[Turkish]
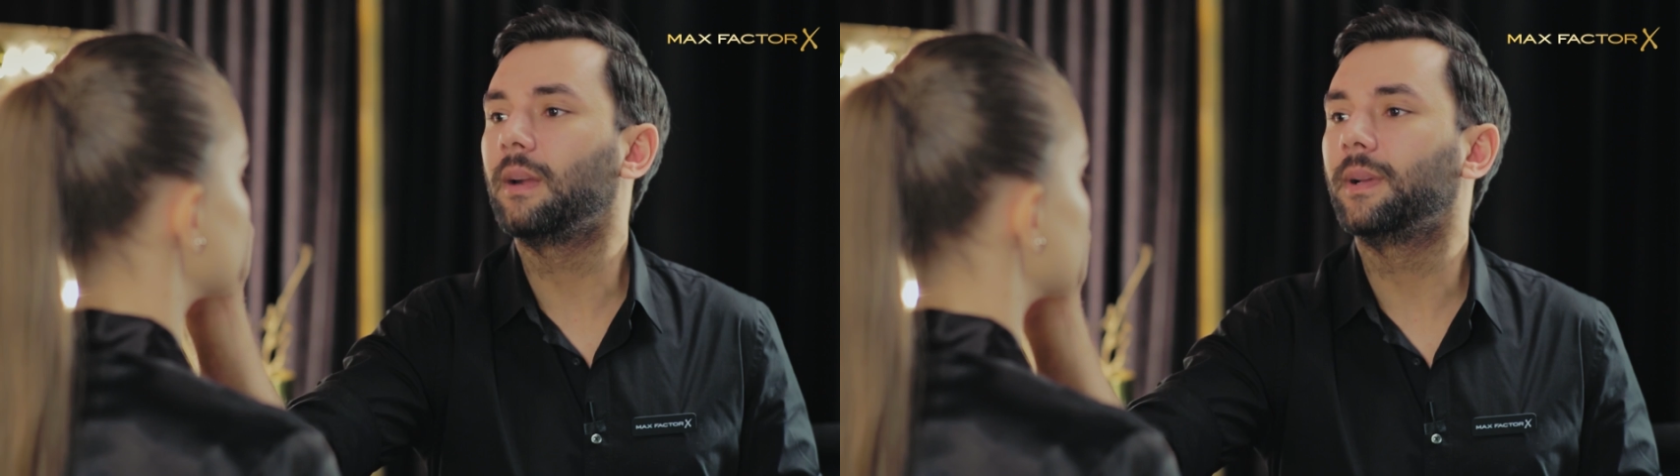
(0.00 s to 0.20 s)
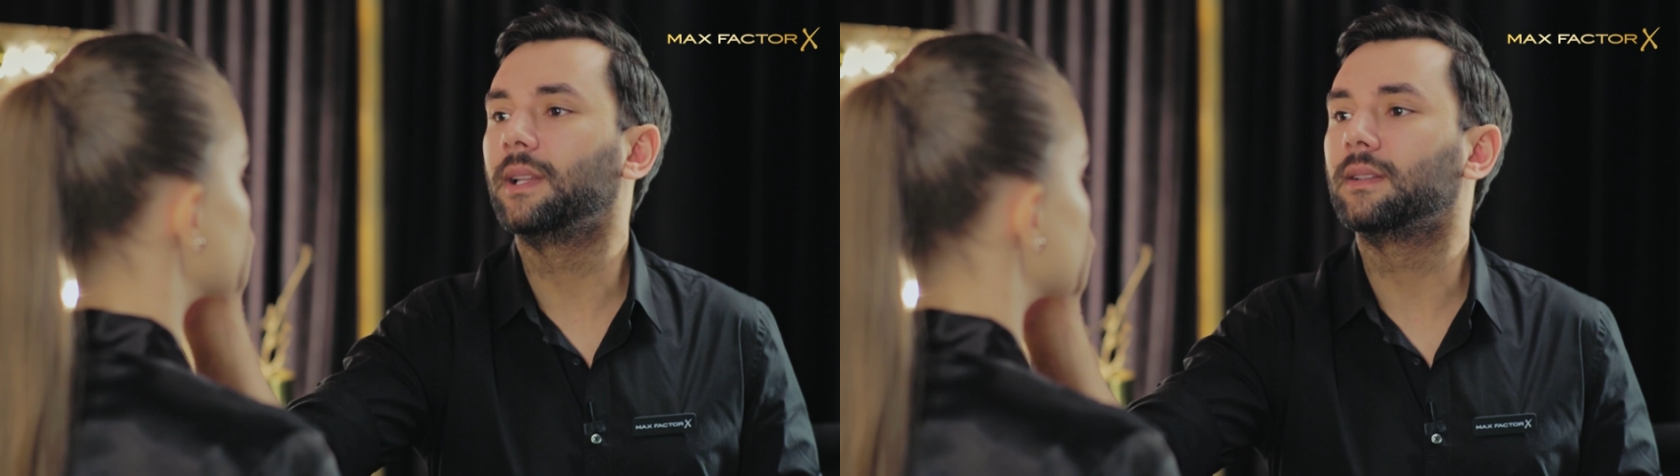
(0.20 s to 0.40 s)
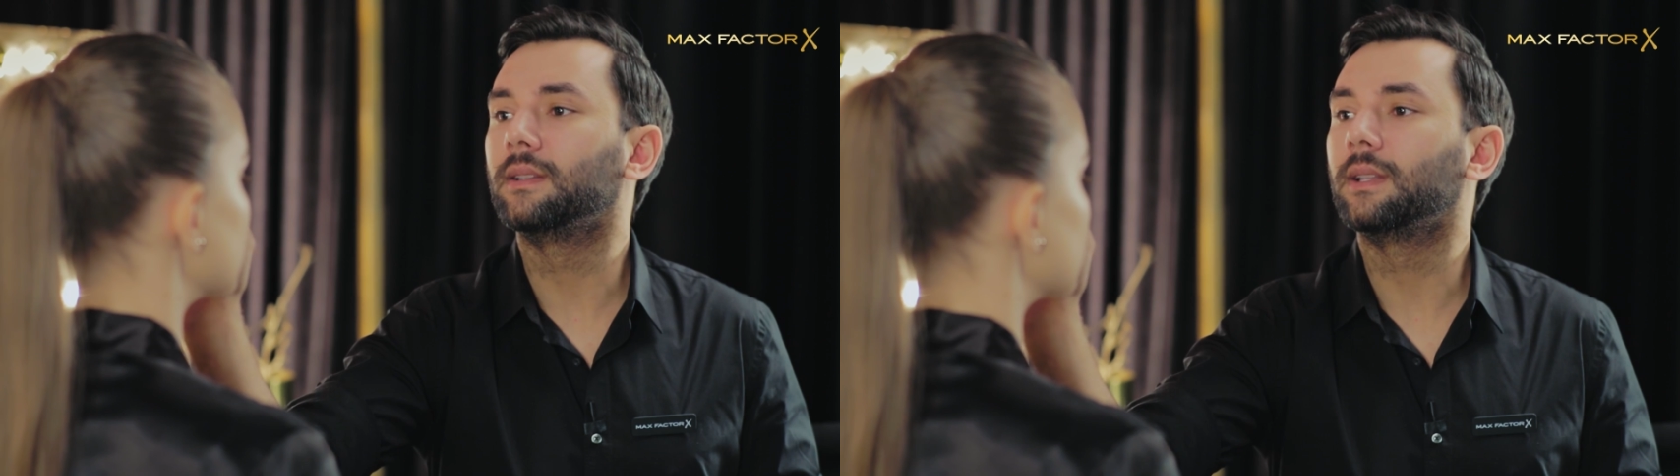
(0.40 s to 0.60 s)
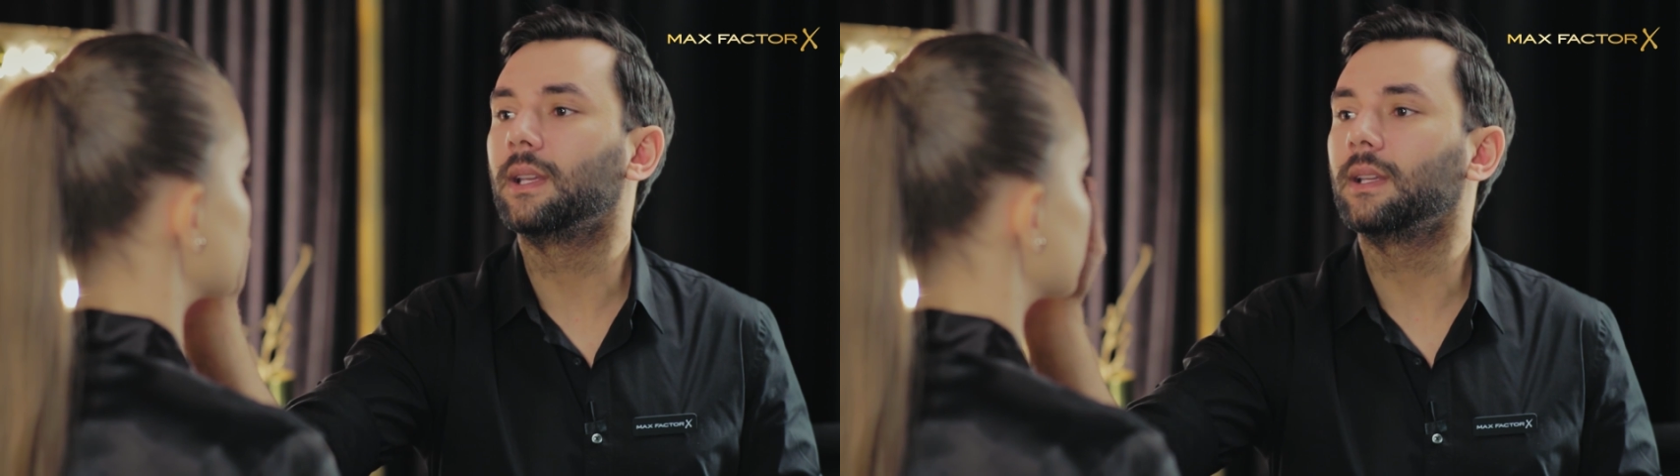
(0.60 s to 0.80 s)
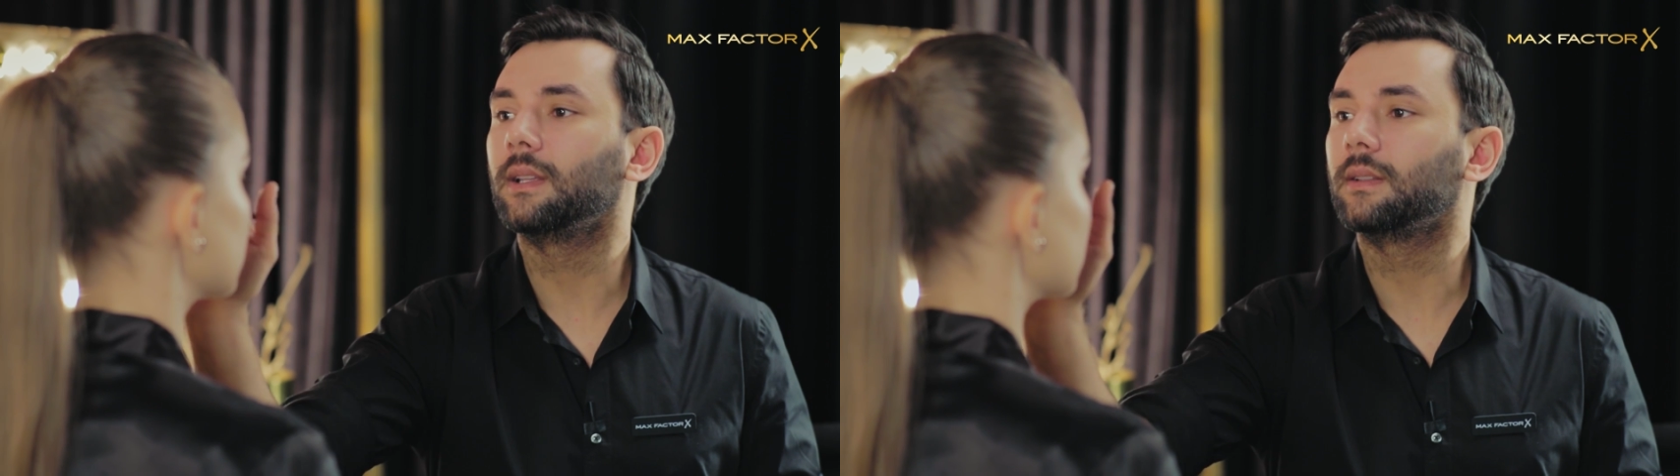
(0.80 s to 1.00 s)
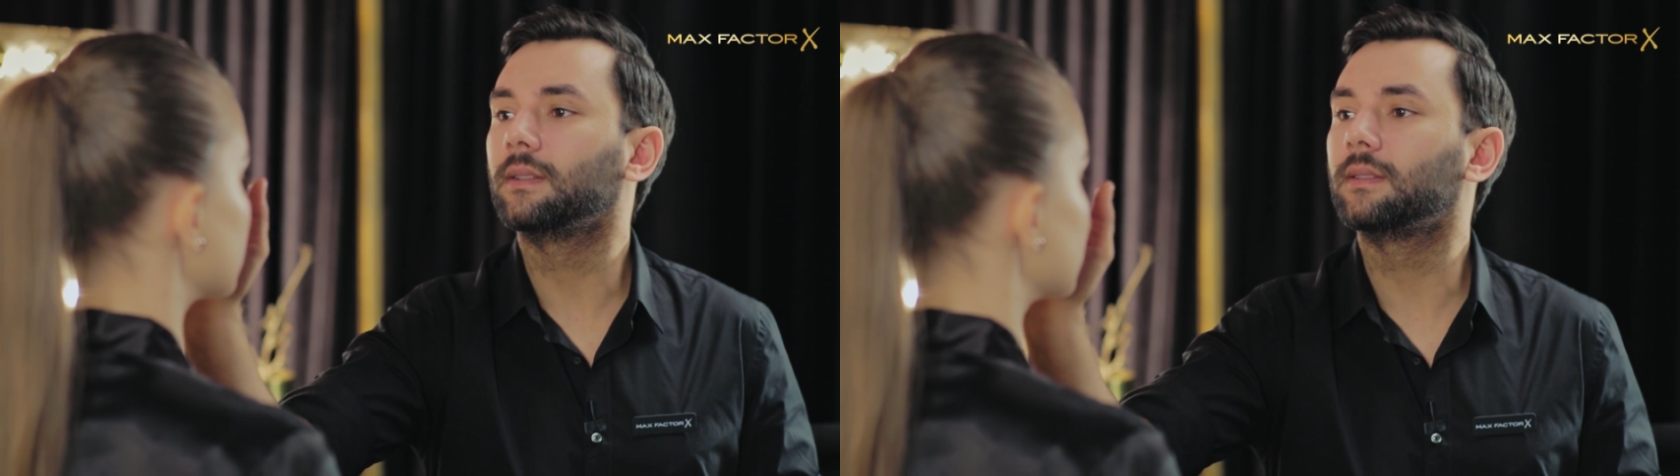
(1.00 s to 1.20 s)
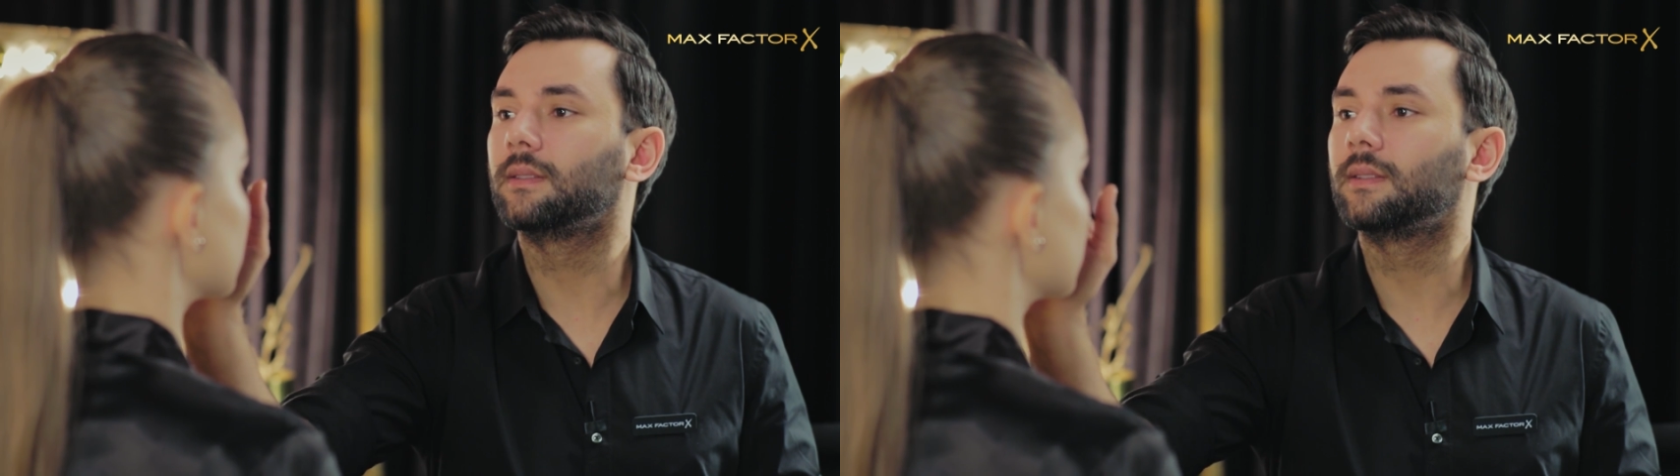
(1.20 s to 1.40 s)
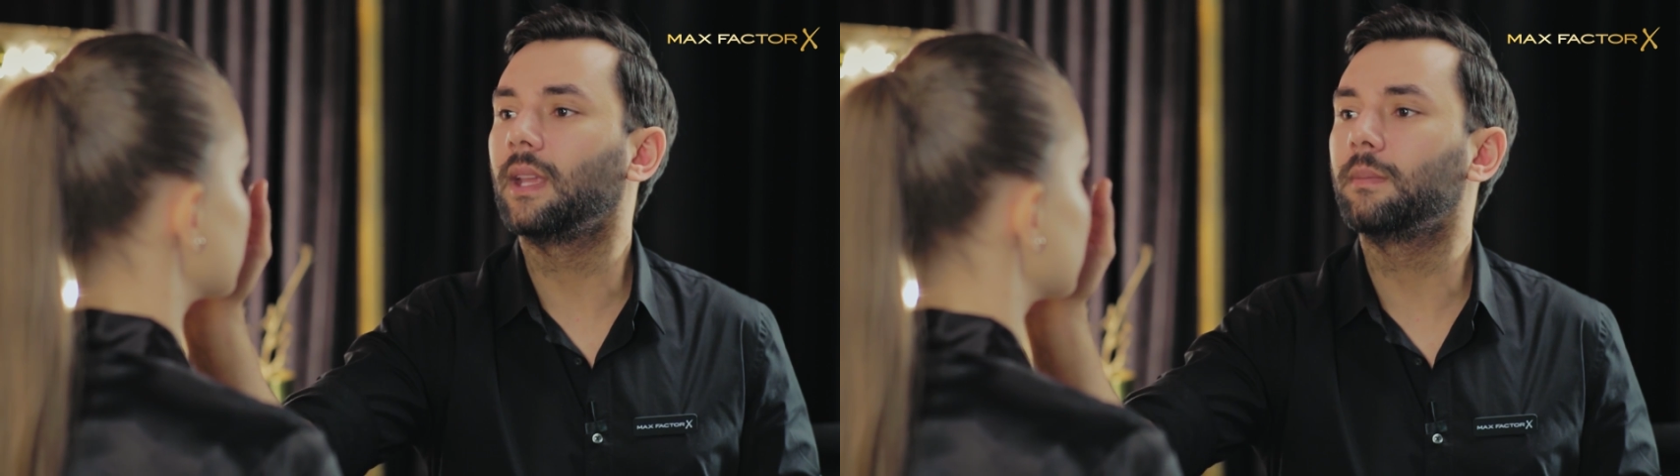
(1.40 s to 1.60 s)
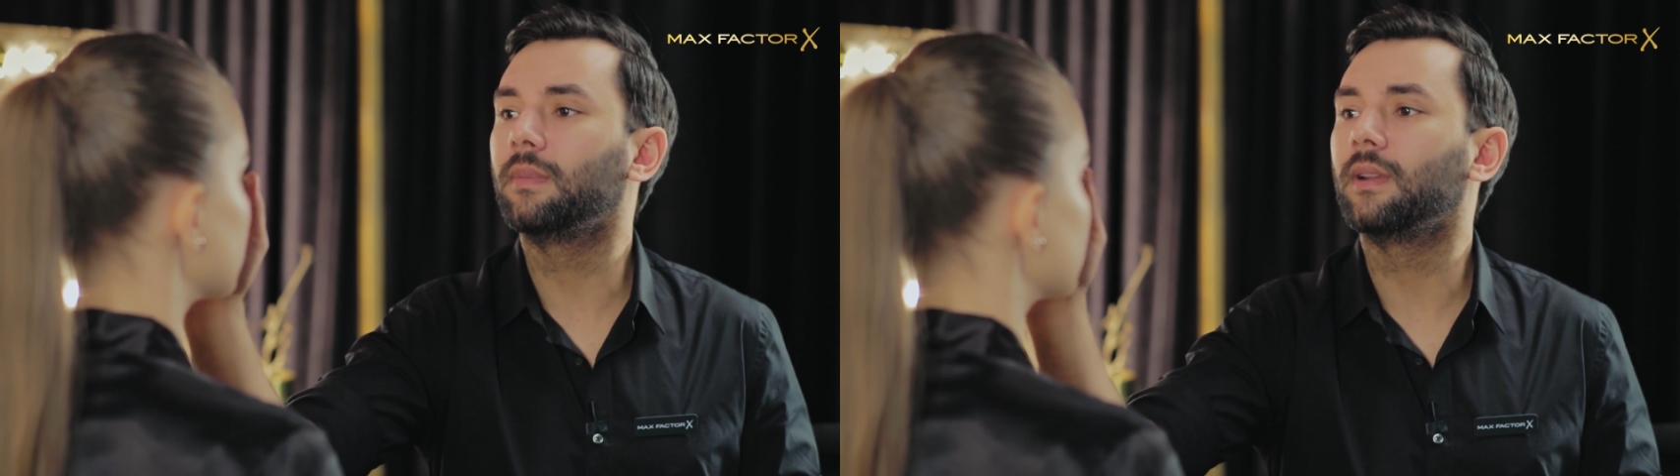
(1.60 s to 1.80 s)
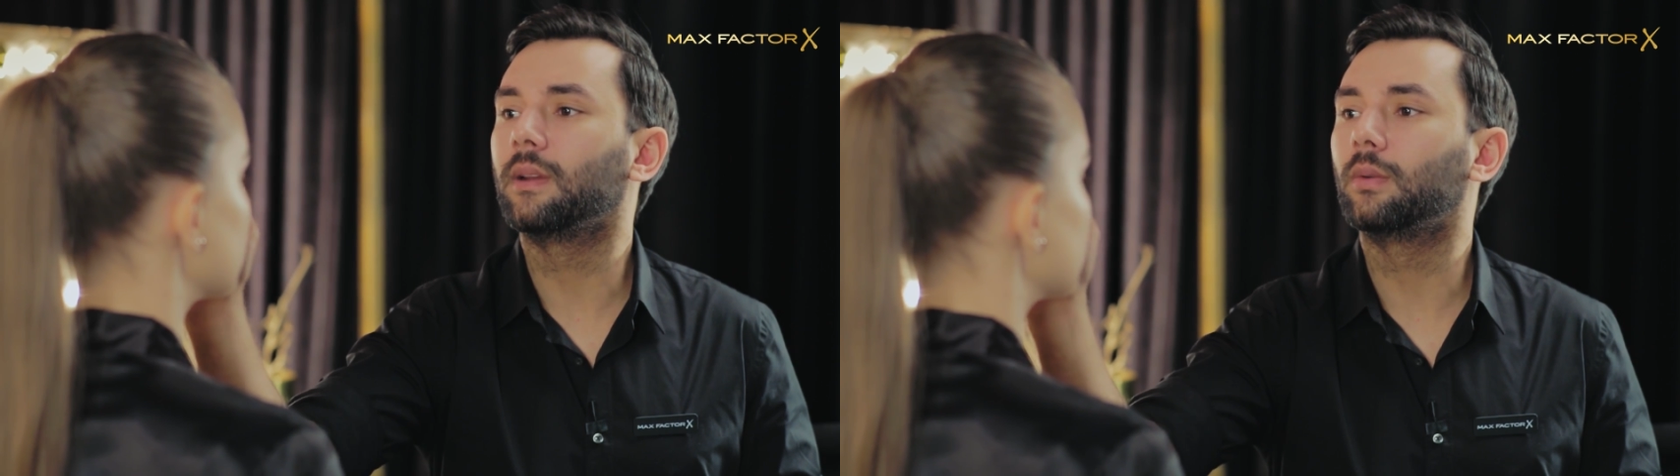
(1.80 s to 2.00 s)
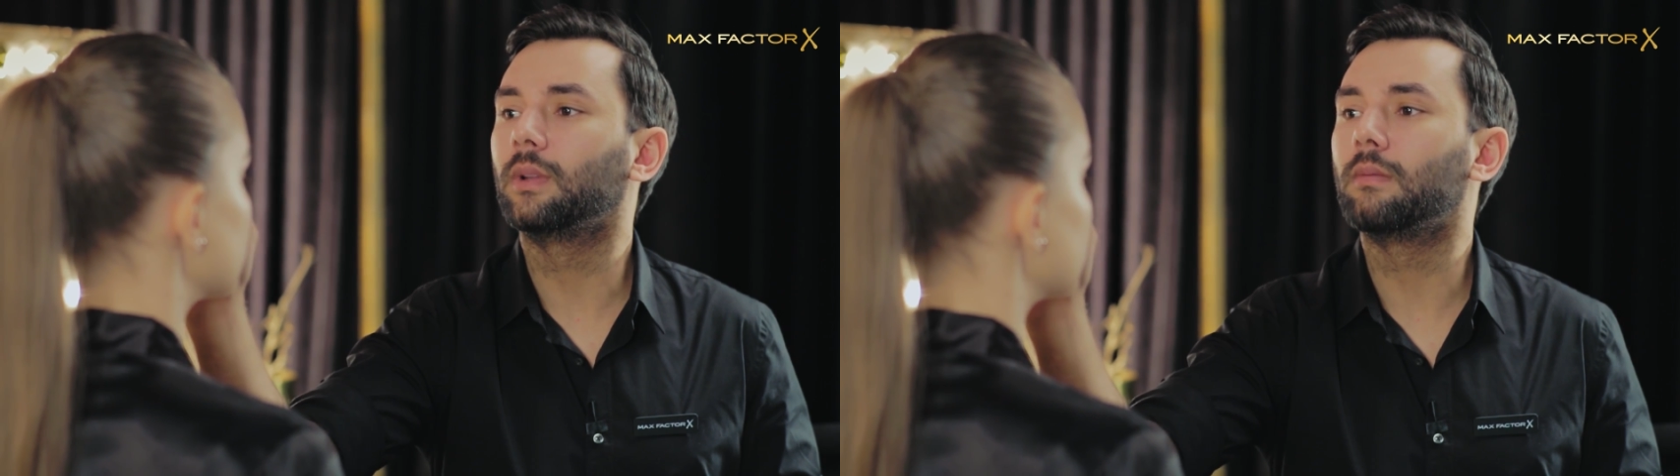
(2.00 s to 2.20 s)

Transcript: far paletinde tek bir renk